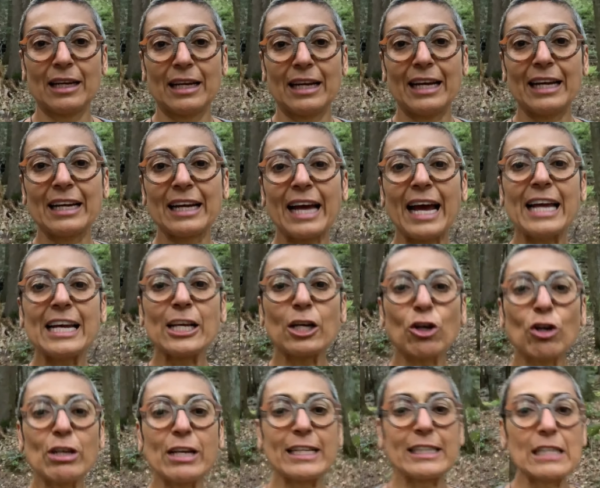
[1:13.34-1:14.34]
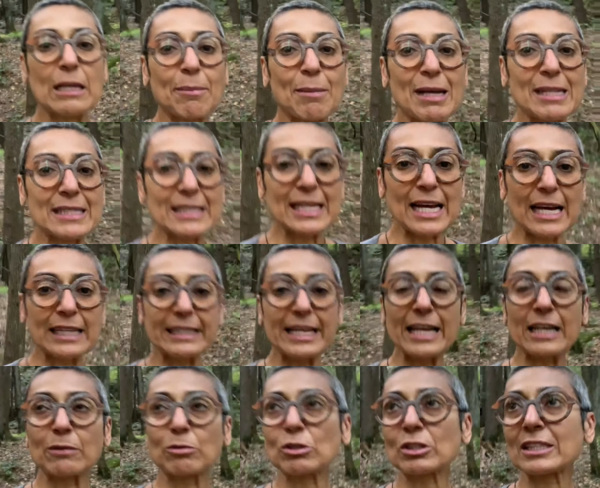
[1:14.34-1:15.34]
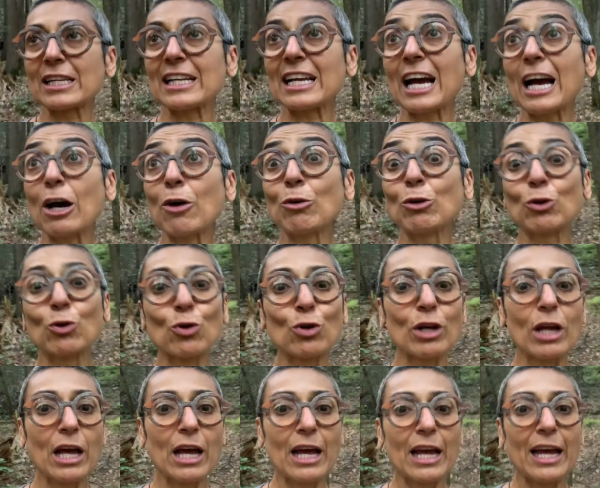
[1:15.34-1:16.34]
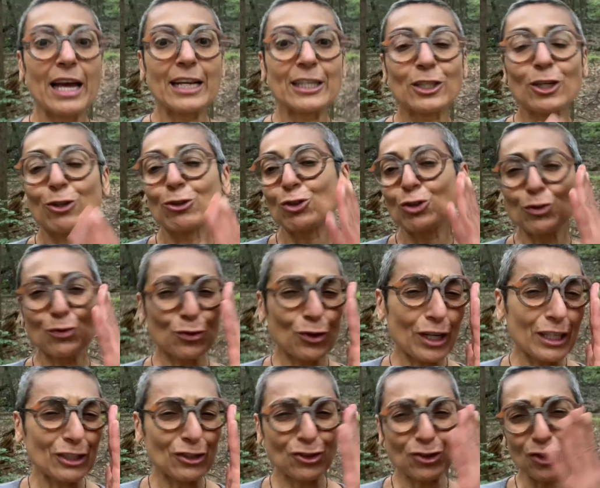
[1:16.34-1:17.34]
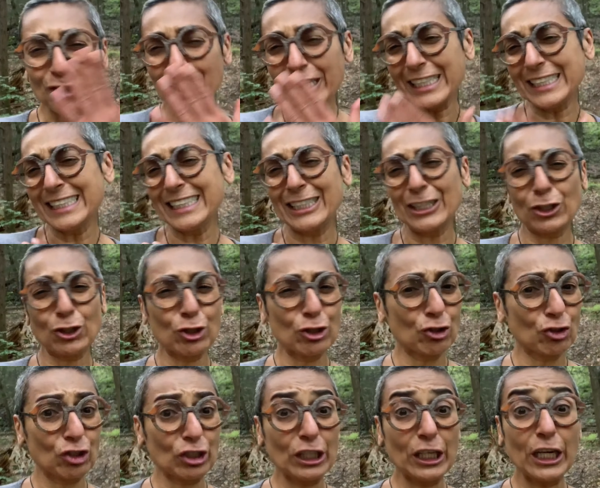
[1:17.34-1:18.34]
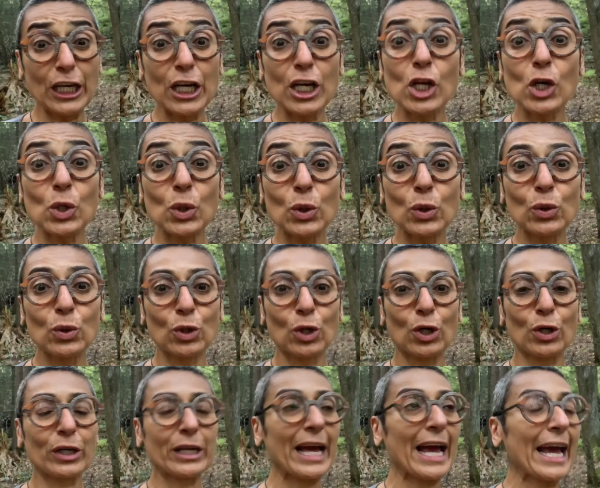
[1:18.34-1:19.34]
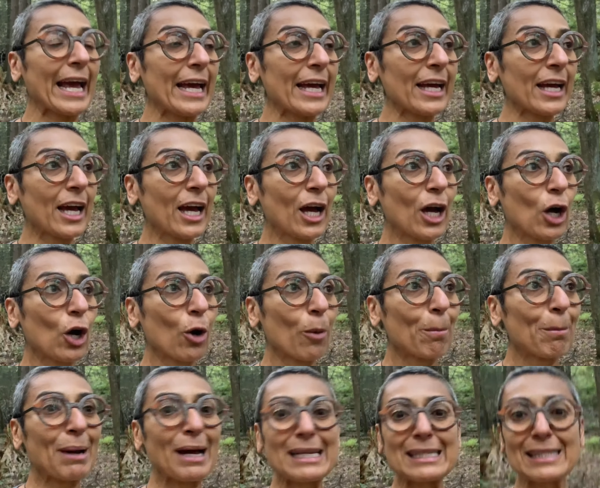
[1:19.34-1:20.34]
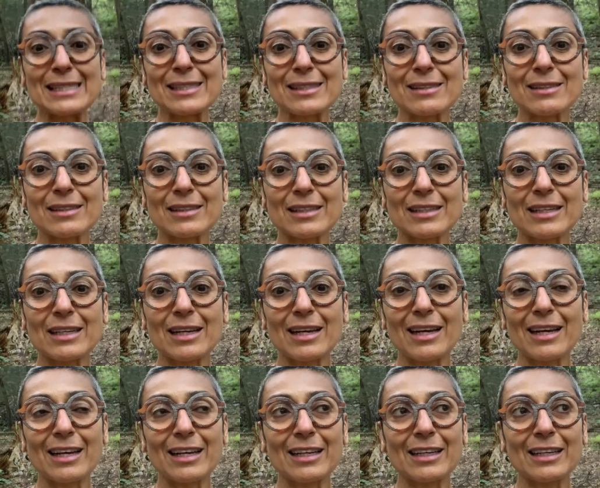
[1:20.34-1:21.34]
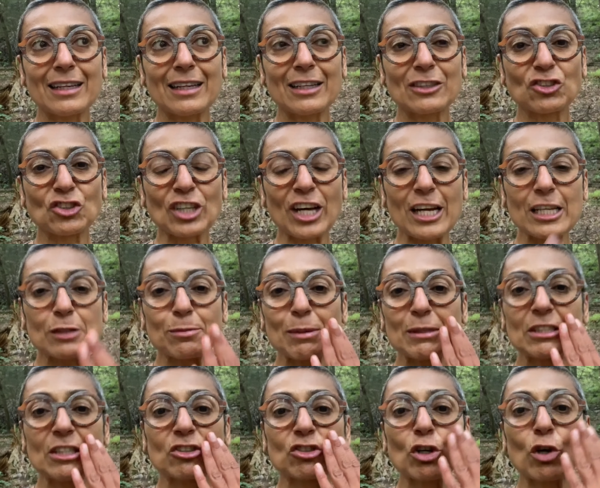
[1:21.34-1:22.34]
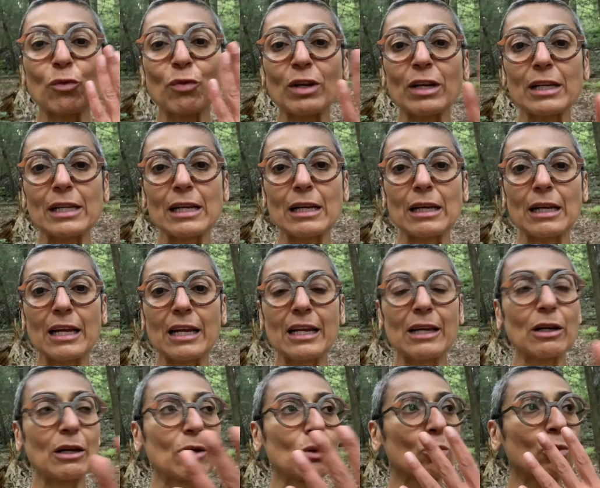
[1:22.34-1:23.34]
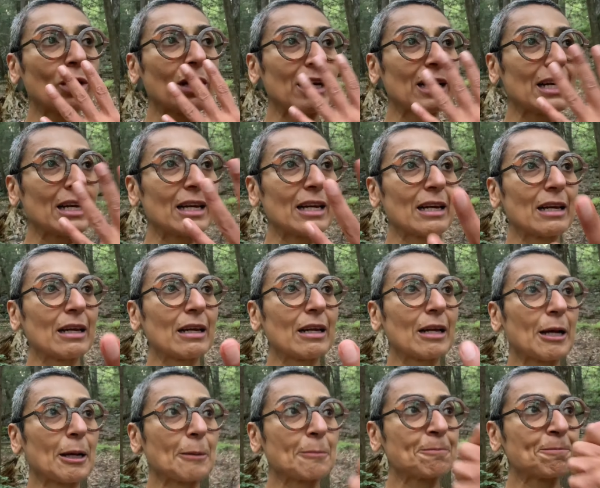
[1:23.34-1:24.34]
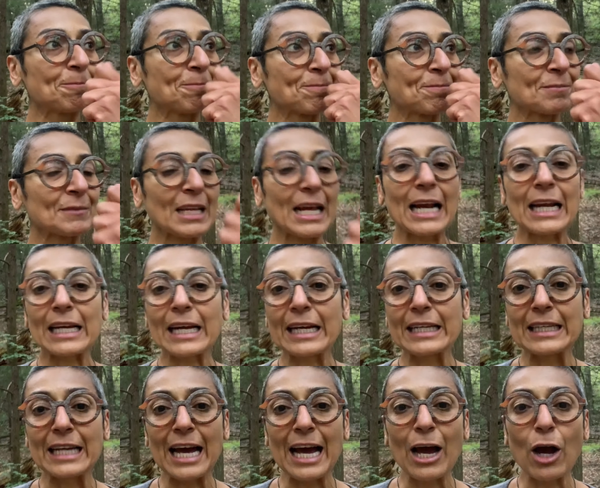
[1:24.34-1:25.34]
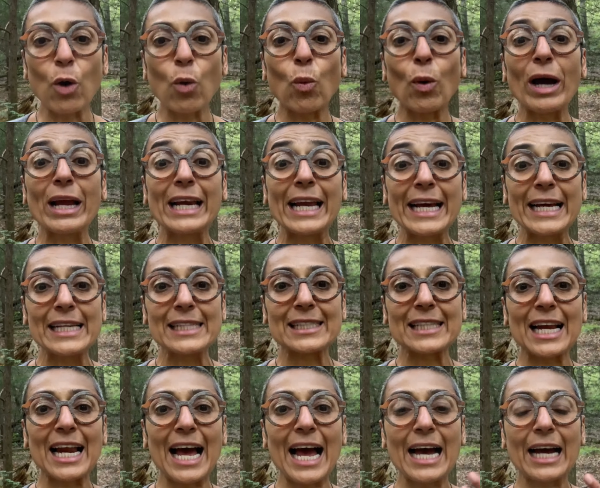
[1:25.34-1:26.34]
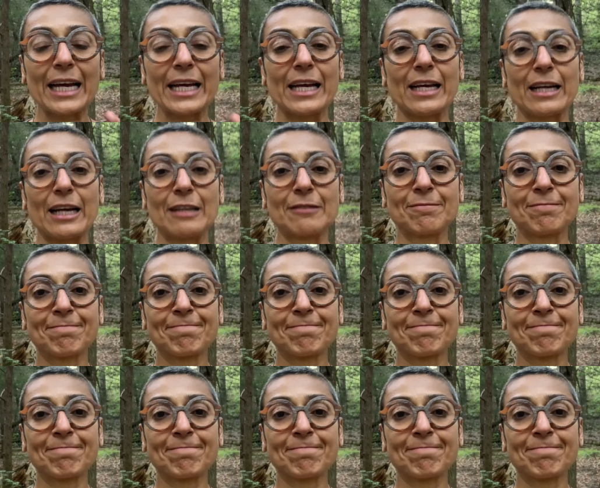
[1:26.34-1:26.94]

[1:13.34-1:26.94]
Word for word: نخلي كلتنا ماسكات هيك مصطنعة ونقول انه شوفوا انا شلون عندي كل شيء حلو اوكي بس الشخص بس يشوف ال ال ال, ال القناع وليس الحقيقة